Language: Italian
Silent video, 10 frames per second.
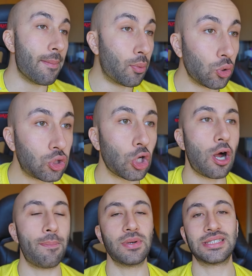
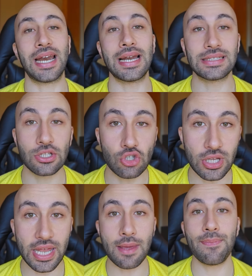Purtroppo sarà la
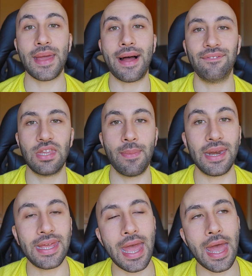stagione dei rimpianti
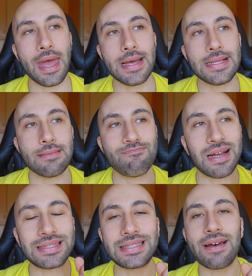perché
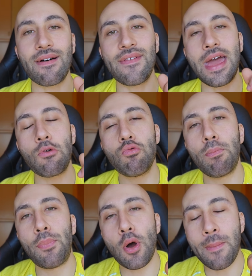bastava avere
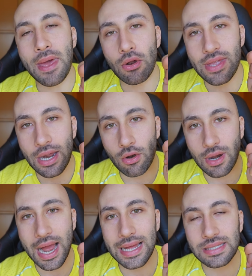un po' meno di
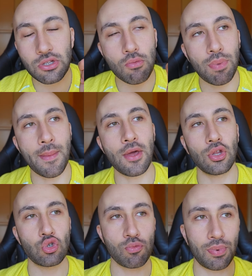arroganza, un po'
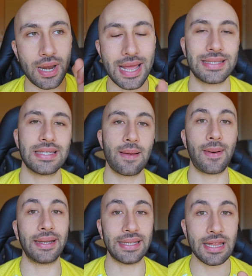meno di supponenza da
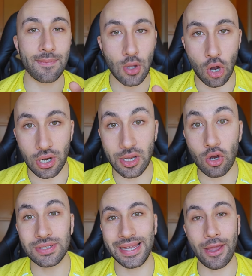parte di Pioli,
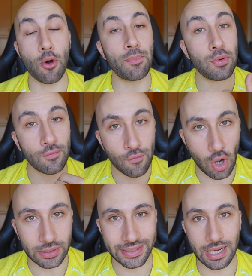cosa che ho più
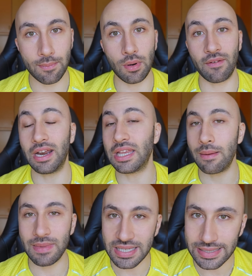volte rimproverato
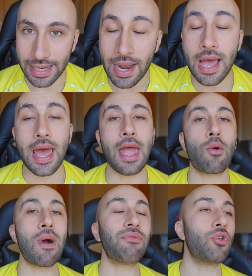al mister.
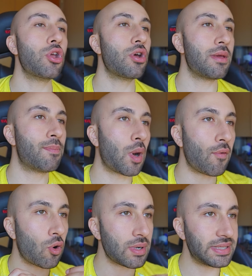E quando io
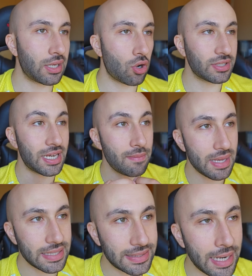rimprovero queste cose al
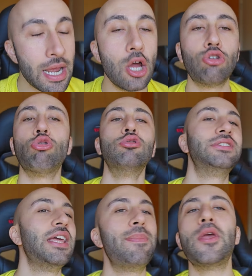mister,
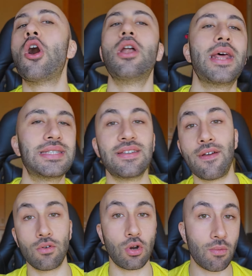tutti i Piolers
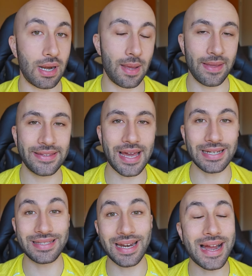vengono qua a
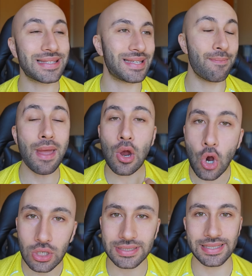lamentarsi. Ragazzi, a me
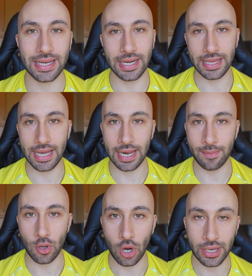costa
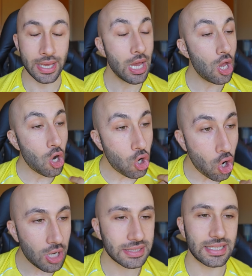criticare Pioli.
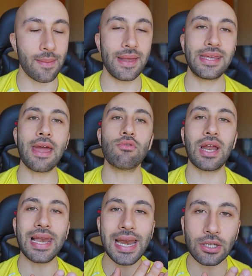Costa perché è un
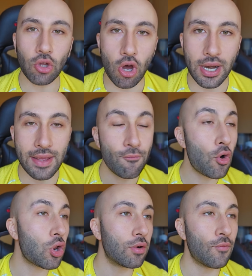allenatore
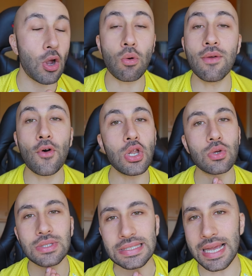voi non voi, a cui
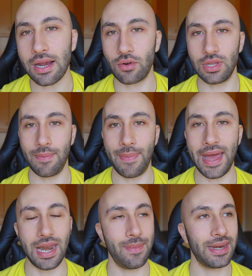voglio un sacco di
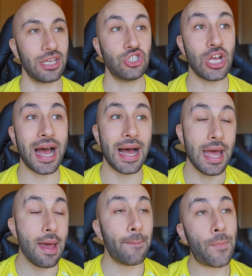bene perché ci ha
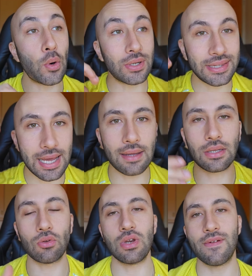
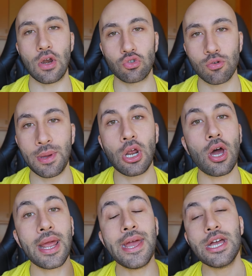portato ad un livello
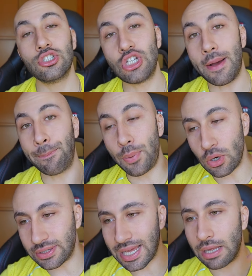superiore, ci ha
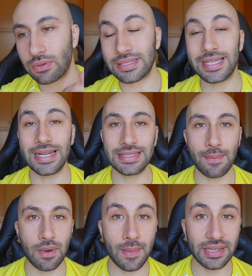portato a stare
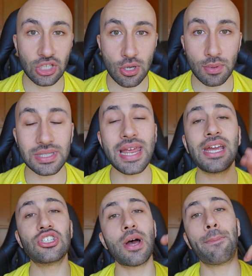stabilmente in Champions
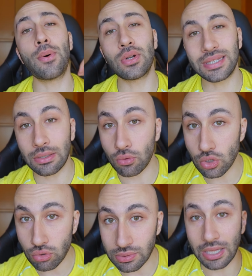League, ci ha portato
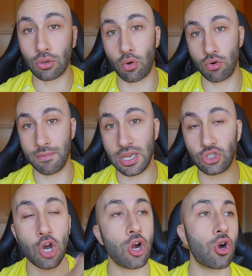uno scudetto con un bel
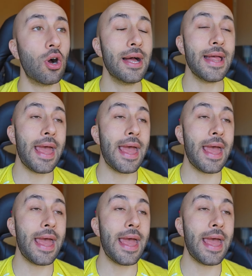gioco